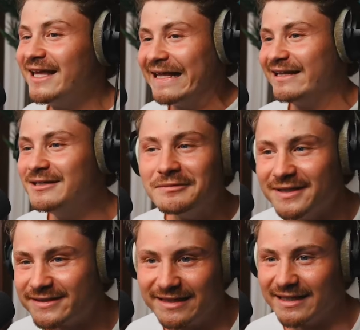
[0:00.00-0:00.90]
Ich
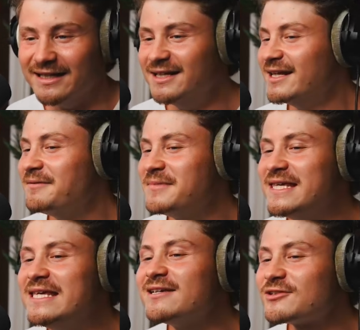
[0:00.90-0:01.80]
liebe es dann, mich
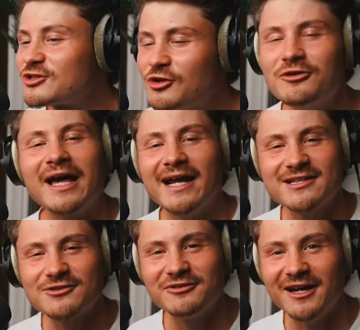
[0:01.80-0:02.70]
hier so schön
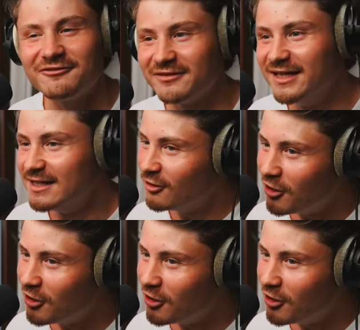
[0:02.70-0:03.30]
reinzuwerfen.